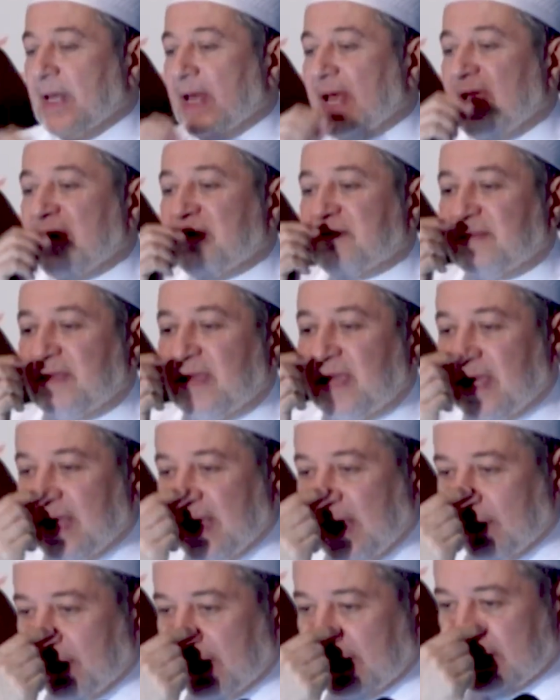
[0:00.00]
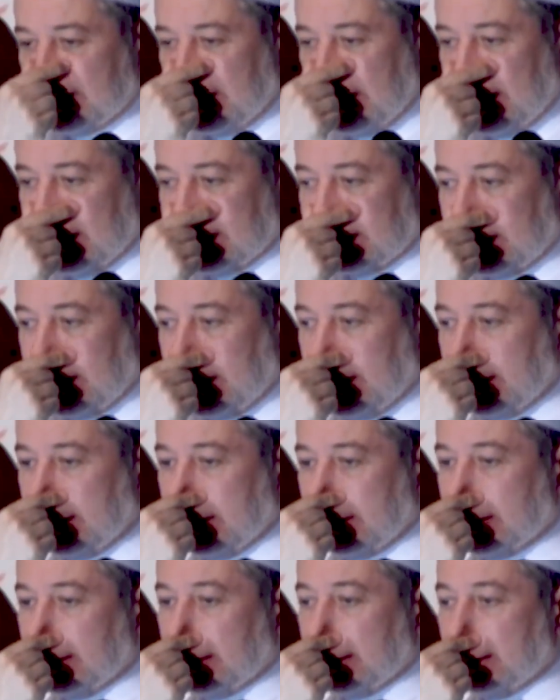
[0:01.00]
هذه هي أبرز الأخطاء
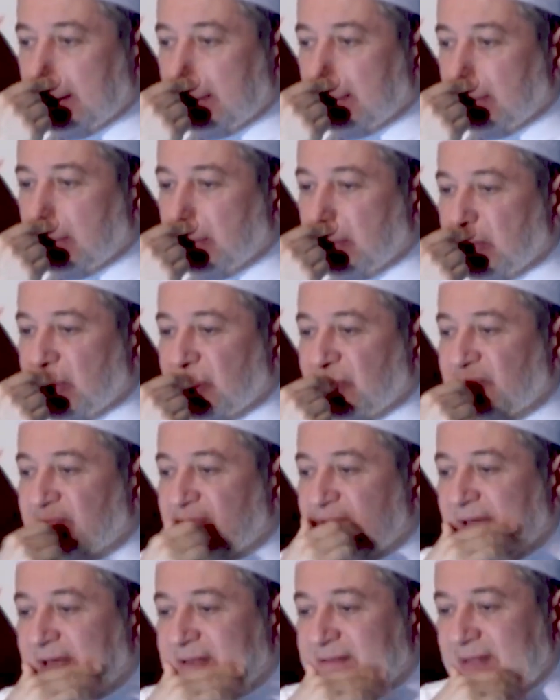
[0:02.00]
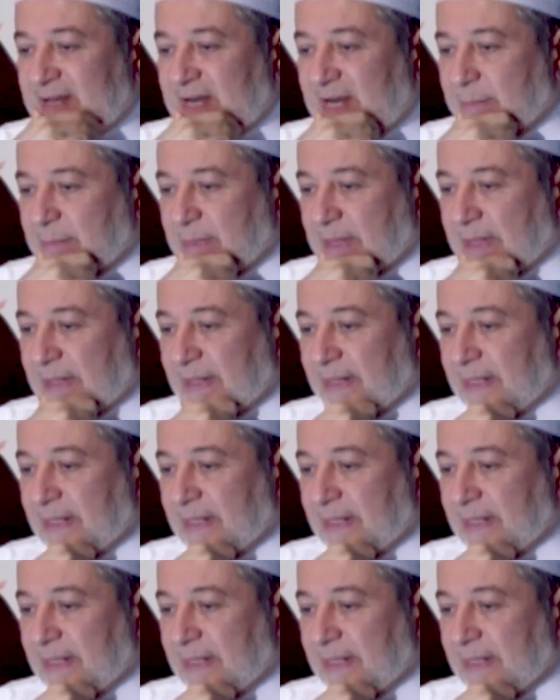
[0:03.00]
في هذا الأمر